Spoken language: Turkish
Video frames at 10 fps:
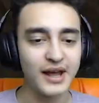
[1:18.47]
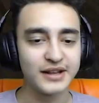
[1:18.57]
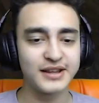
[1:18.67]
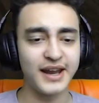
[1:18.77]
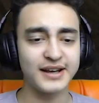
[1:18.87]

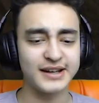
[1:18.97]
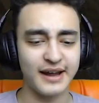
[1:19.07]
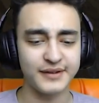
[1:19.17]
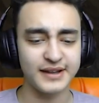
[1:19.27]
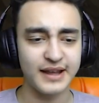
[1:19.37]
Direkt
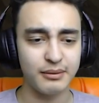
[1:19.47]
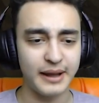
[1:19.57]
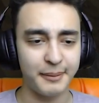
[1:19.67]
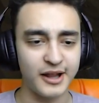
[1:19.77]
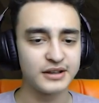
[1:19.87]
crafting table
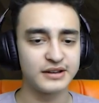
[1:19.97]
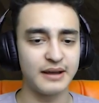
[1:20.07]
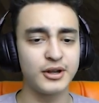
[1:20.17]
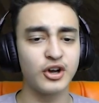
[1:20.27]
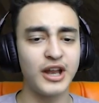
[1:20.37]
yapalım.
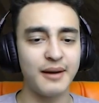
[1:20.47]
Demir golem.